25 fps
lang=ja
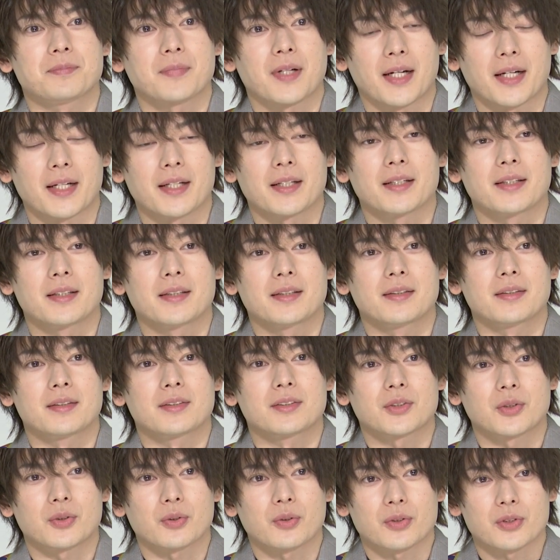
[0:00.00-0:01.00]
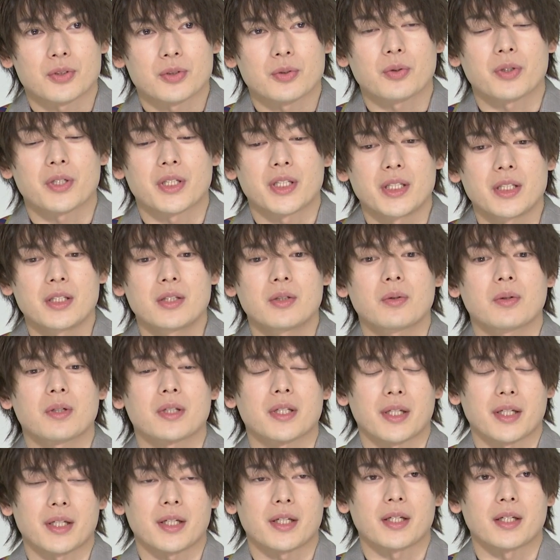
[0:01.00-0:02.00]
はい、ちょっとすごいインドア
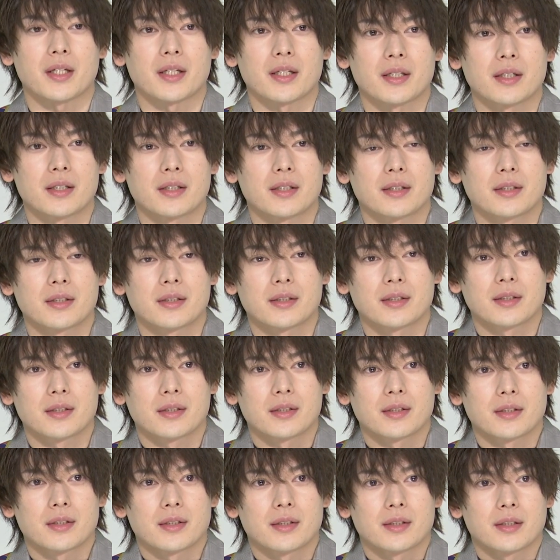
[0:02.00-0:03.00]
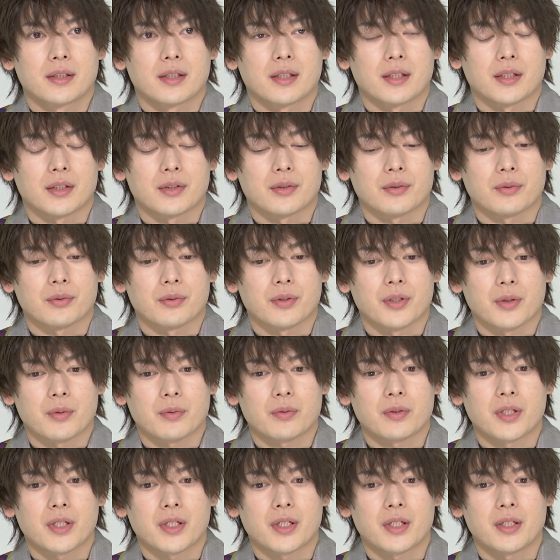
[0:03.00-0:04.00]
であの基
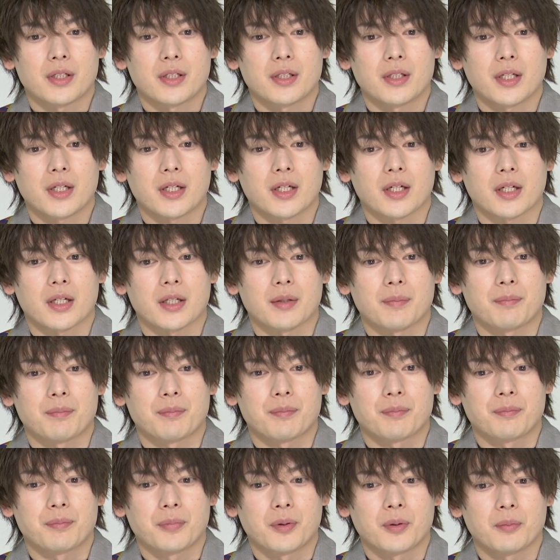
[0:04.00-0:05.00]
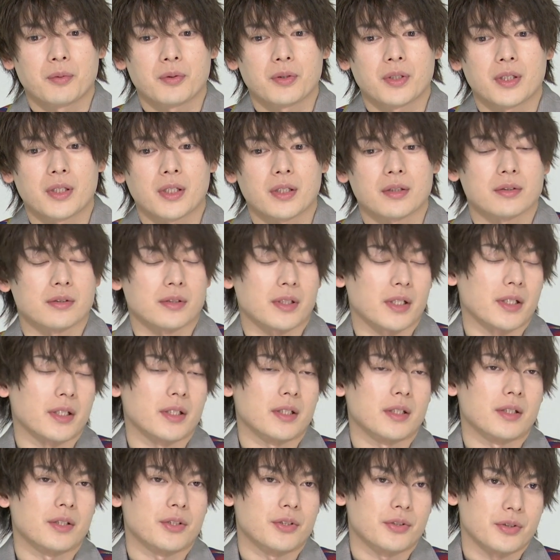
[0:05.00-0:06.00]
本的に家から一歩も出たくな
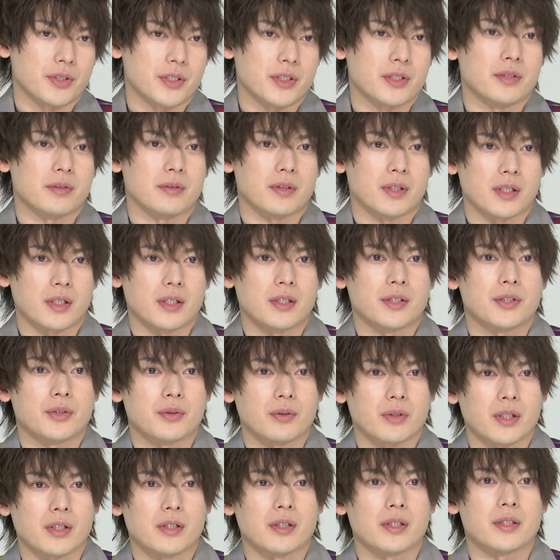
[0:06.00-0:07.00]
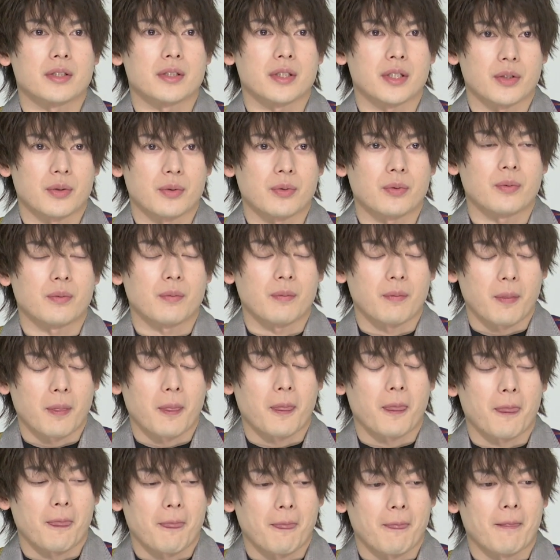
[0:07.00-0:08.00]
い休日は人なんですけど
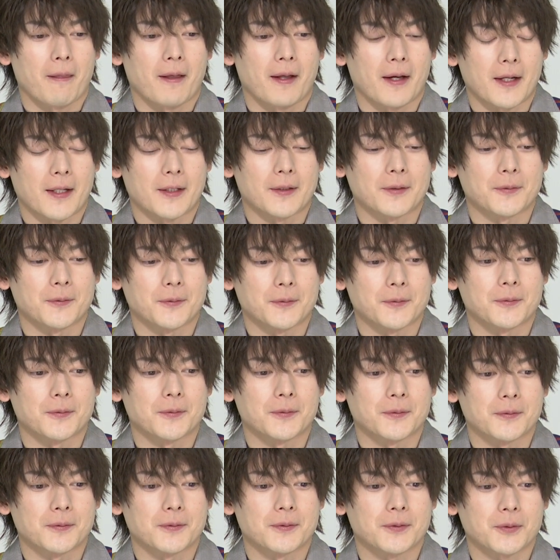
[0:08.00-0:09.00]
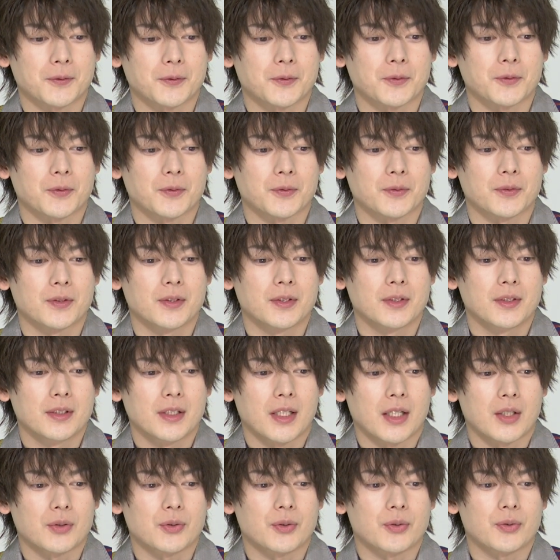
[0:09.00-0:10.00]
あのちょっと
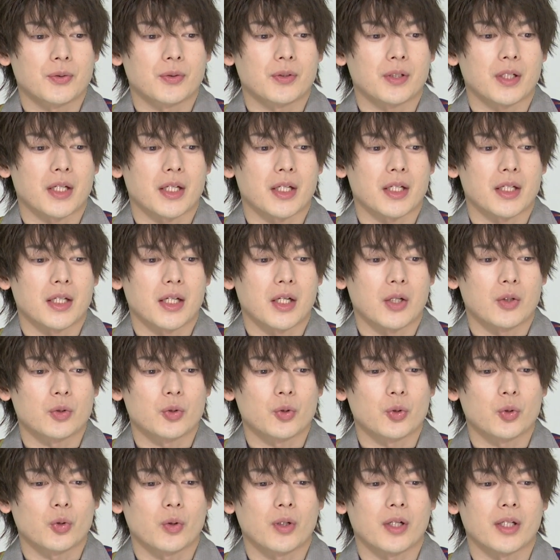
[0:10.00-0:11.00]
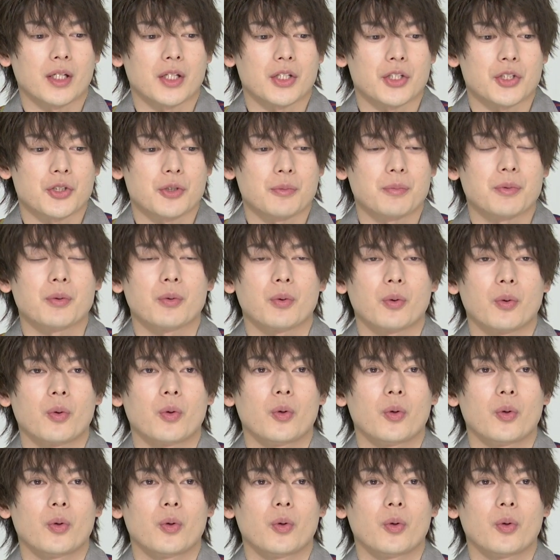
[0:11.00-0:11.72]
アウトドアなアウトドアな趣味を